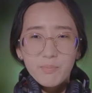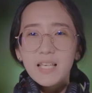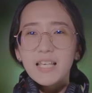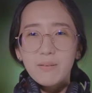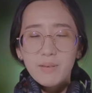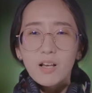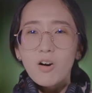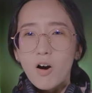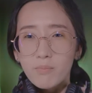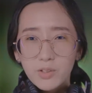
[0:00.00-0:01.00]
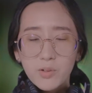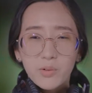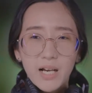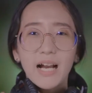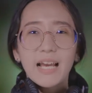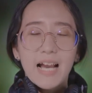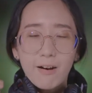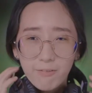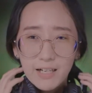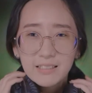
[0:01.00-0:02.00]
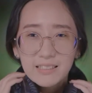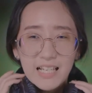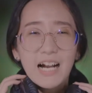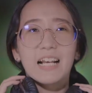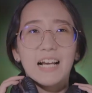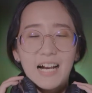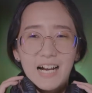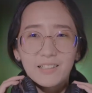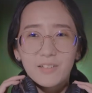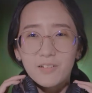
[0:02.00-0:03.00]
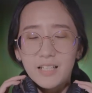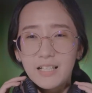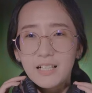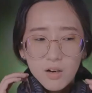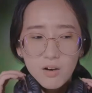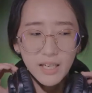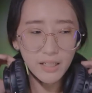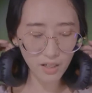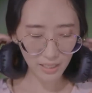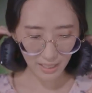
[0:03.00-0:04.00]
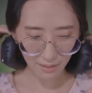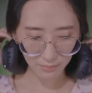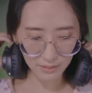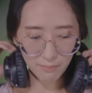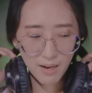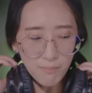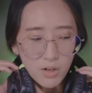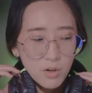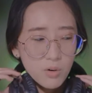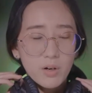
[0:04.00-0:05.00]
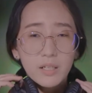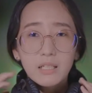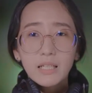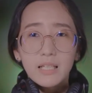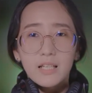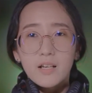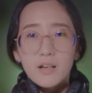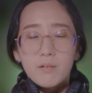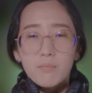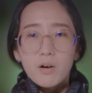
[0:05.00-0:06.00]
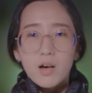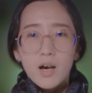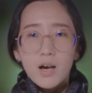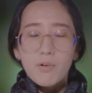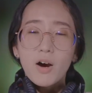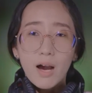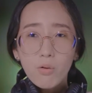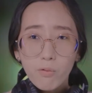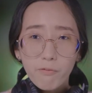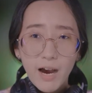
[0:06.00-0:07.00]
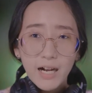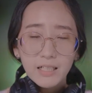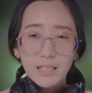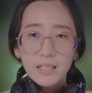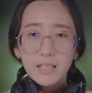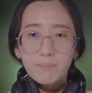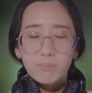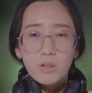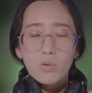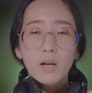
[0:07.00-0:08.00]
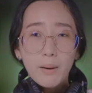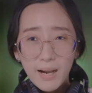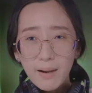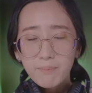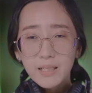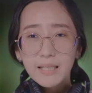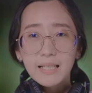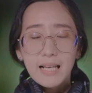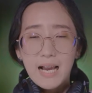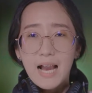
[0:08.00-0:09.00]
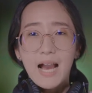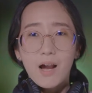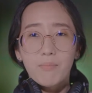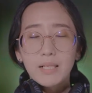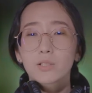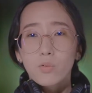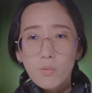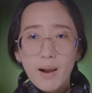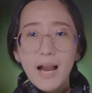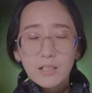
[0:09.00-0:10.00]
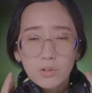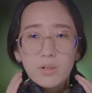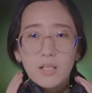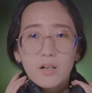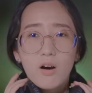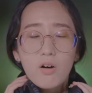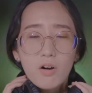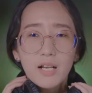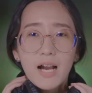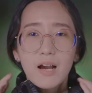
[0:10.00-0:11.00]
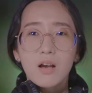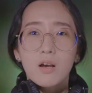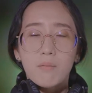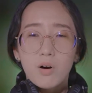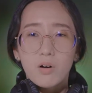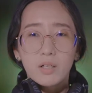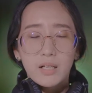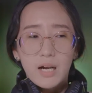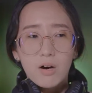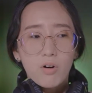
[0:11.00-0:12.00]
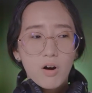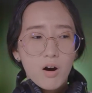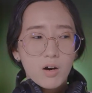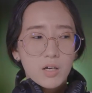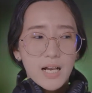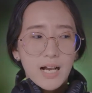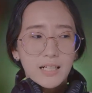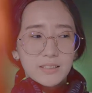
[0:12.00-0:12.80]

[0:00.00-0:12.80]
มีมีคอมอยู่ถ้าใครอยากฟังเสียงนะคะตรงนี้ ก็เกดก็แนะนำสำหรับคนที่มองหาหูฟังที่คุณภาพดีราคาไม่สูงมาก ตัวนี้ก็ค่อนข้างเหมาะเลยแล้วเขาก็อา